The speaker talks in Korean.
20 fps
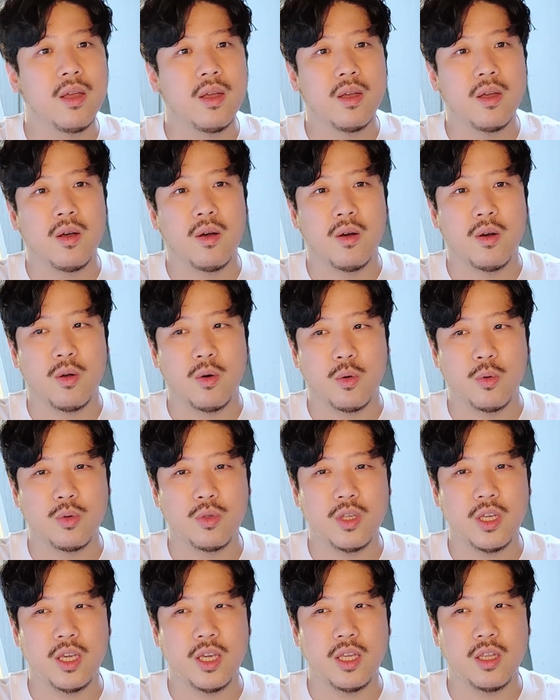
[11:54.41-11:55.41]
어,
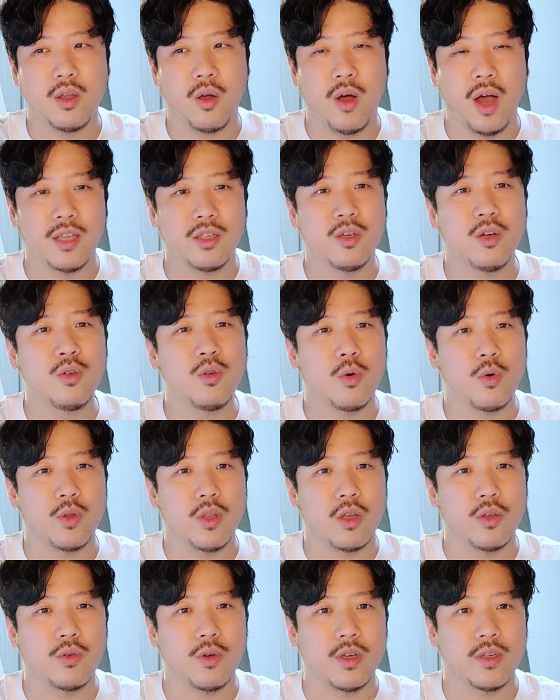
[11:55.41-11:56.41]
로스팅이 더 안정적으로
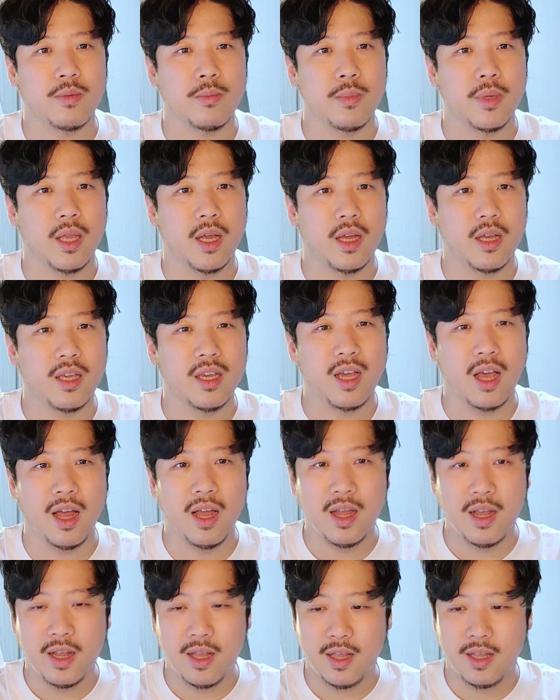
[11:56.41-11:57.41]
될 수가 있습니다. 그러니까
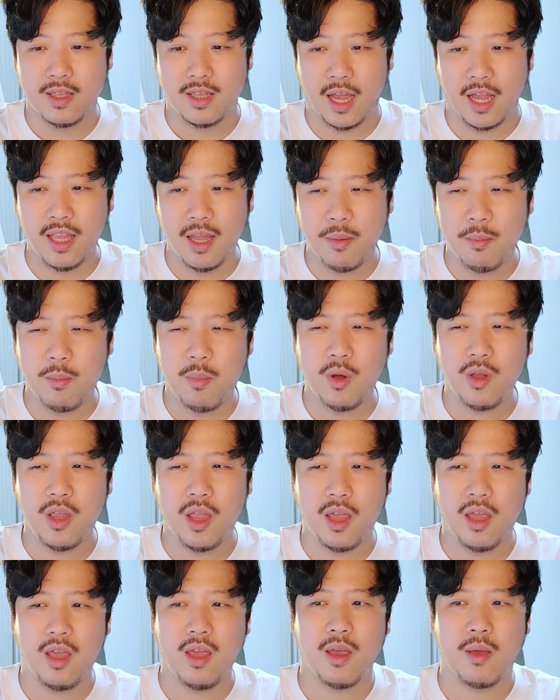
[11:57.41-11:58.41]
단한
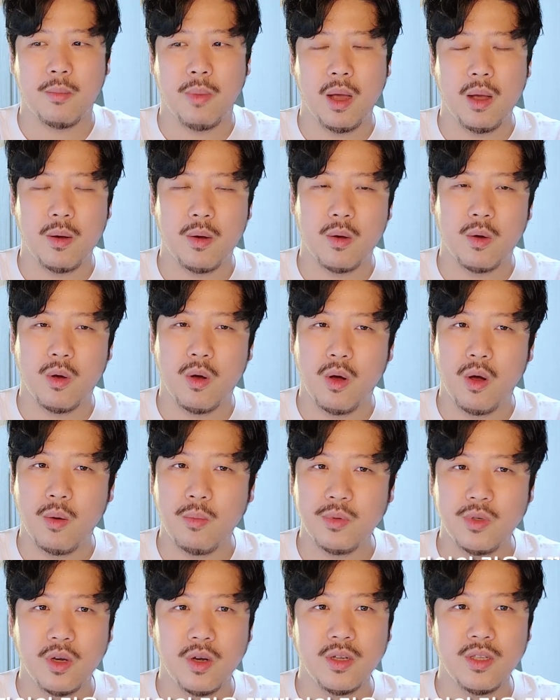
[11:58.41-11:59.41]
번에 막
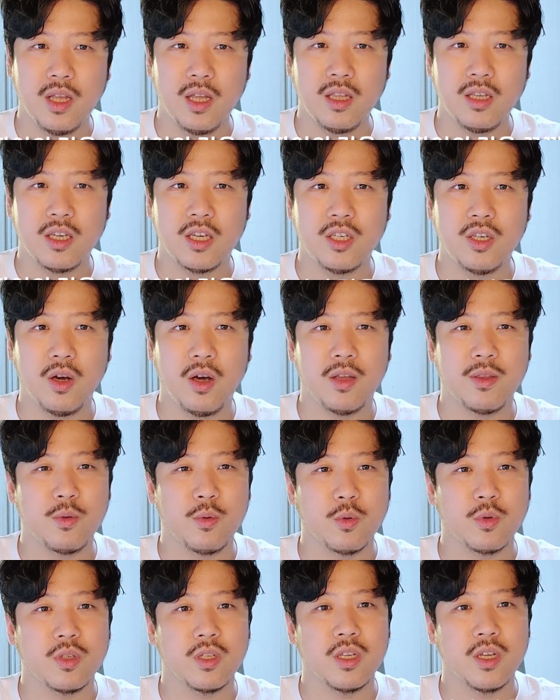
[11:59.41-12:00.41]
엄청난 기적 같은
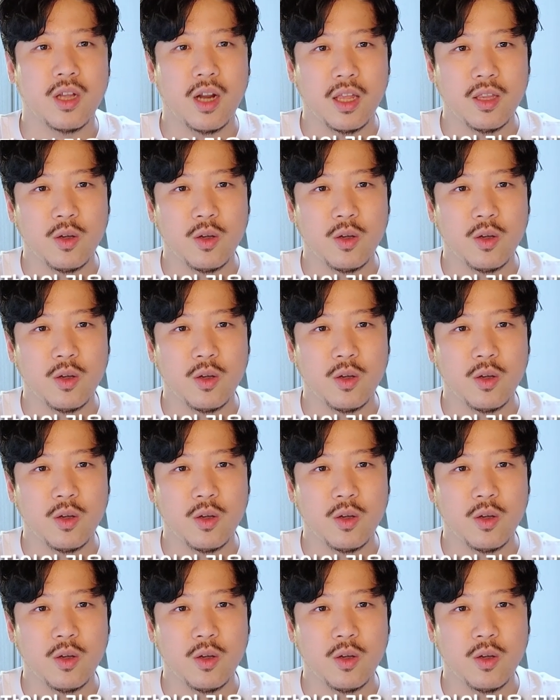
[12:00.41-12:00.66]
로스팅을 하는